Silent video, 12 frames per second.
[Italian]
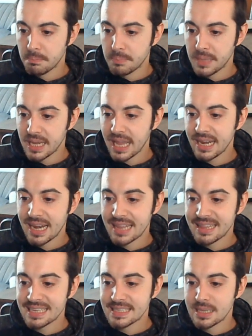Perché
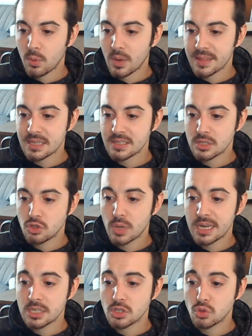nella terza e quarta
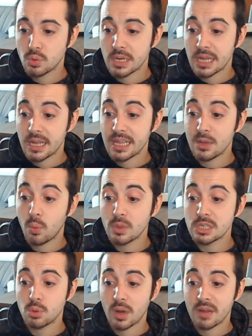stagione nessun
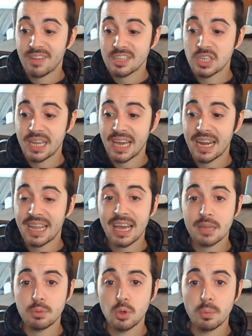inquisitore va a cercare
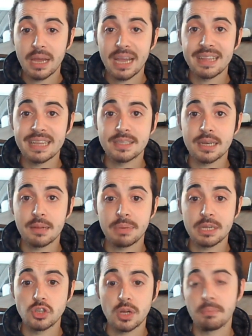Caleb Hume ed Ezra
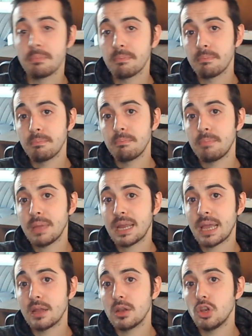Bridger?
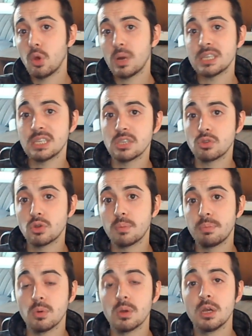Perché non esistono
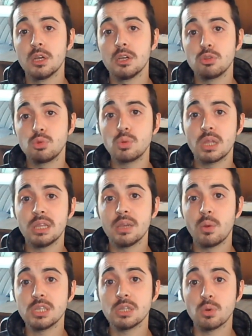più, tutti gli
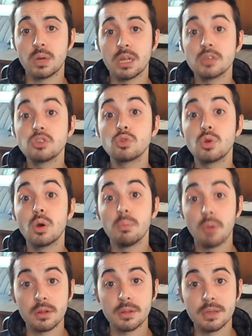inquisitori sono
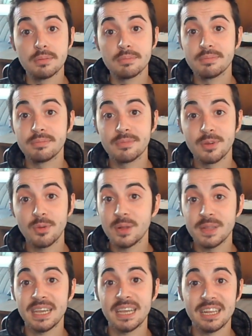morti,
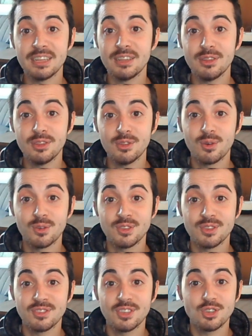quindi
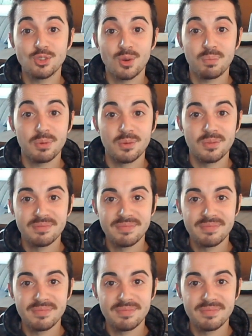non ci sono più.